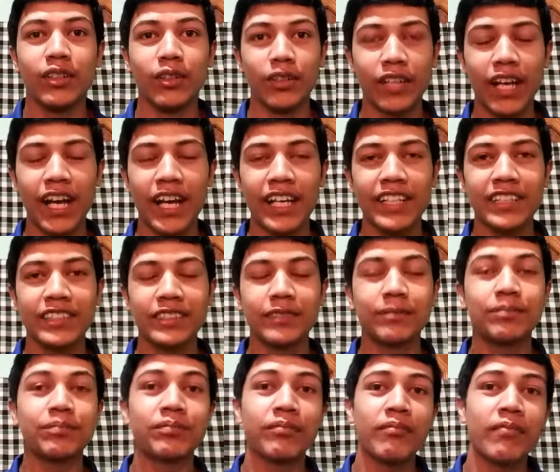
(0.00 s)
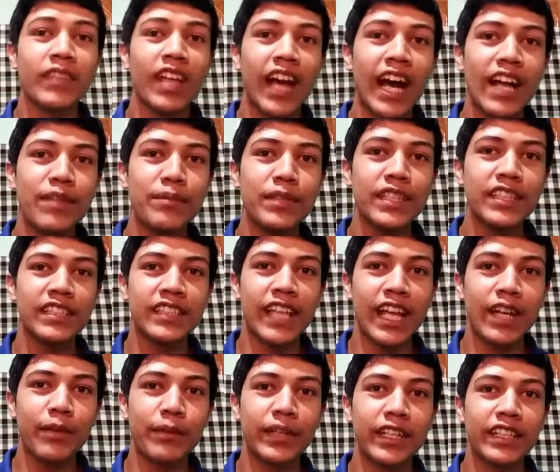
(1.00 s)
तो गाइस आज मैं इस
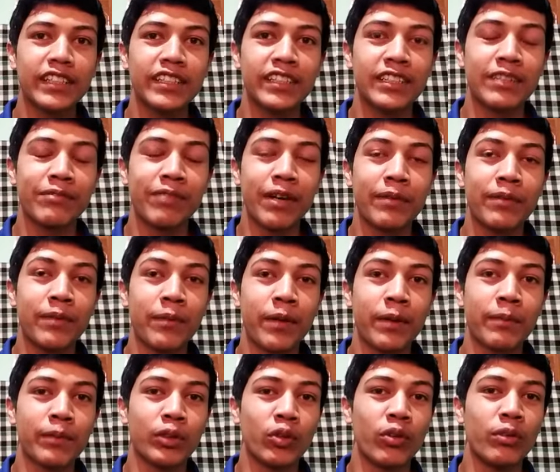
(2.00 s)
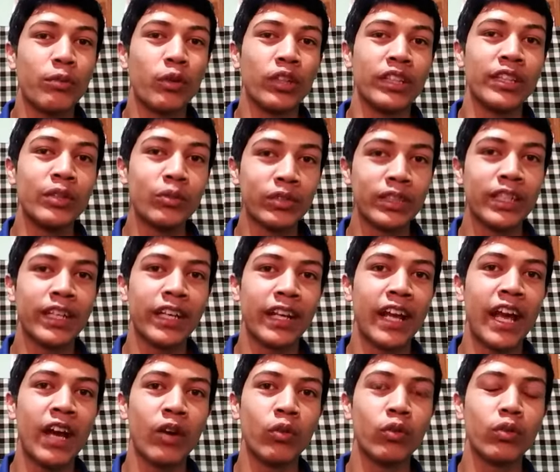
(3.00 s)
एनिमे की सीज़न फाइव के बारे में थोड़ी बहुत न्यूज़
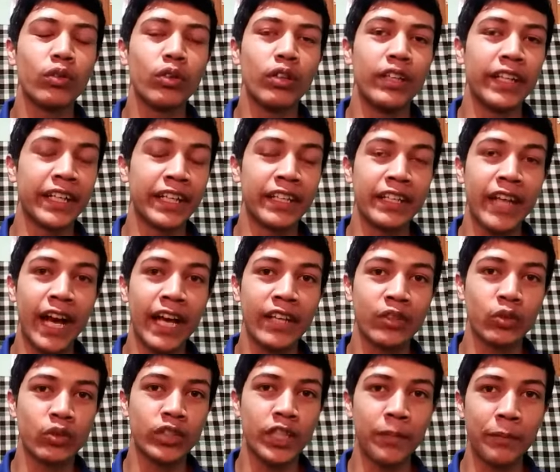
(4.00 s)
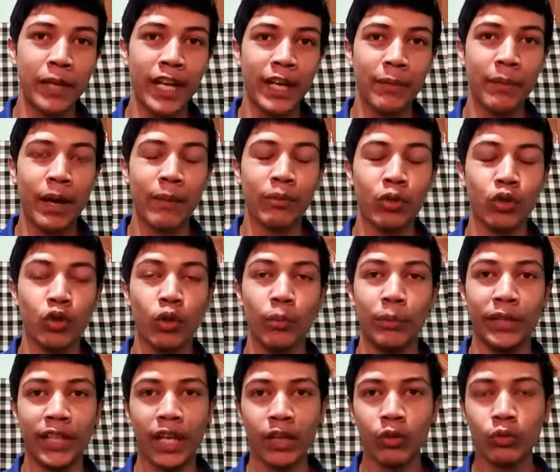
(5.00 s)
लेकर आया हूँ लेकिन गाइस उससे पहले मैं आप लोगों
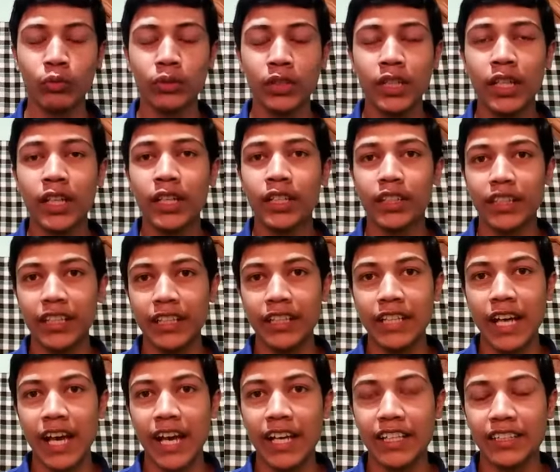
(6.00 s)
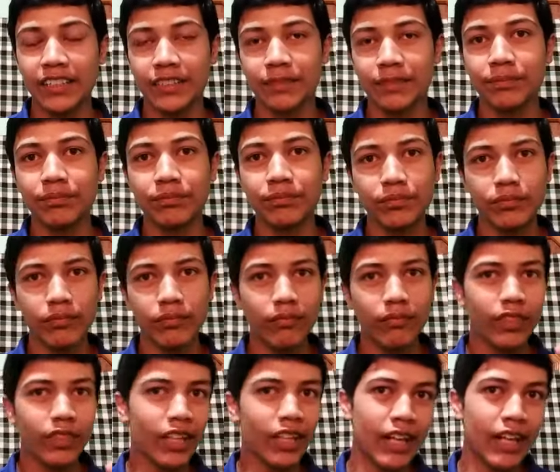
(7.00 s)
को बता दूँ कि गाइस
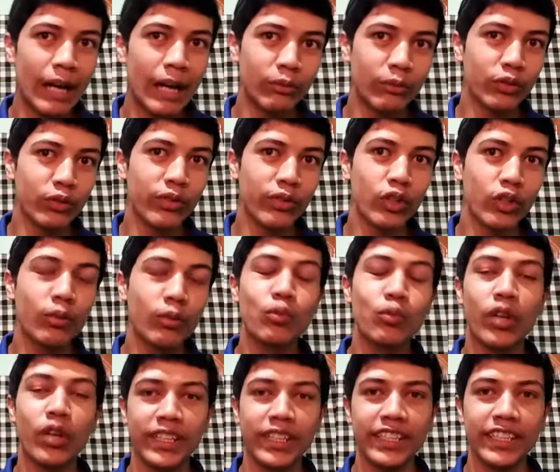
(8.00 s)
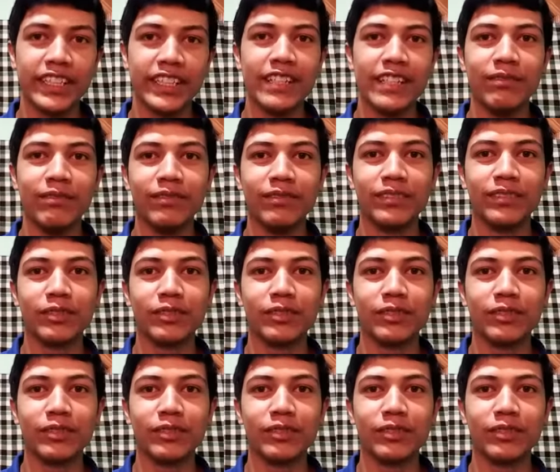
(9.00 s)
आप लोग वीडियो को पूरा देखिए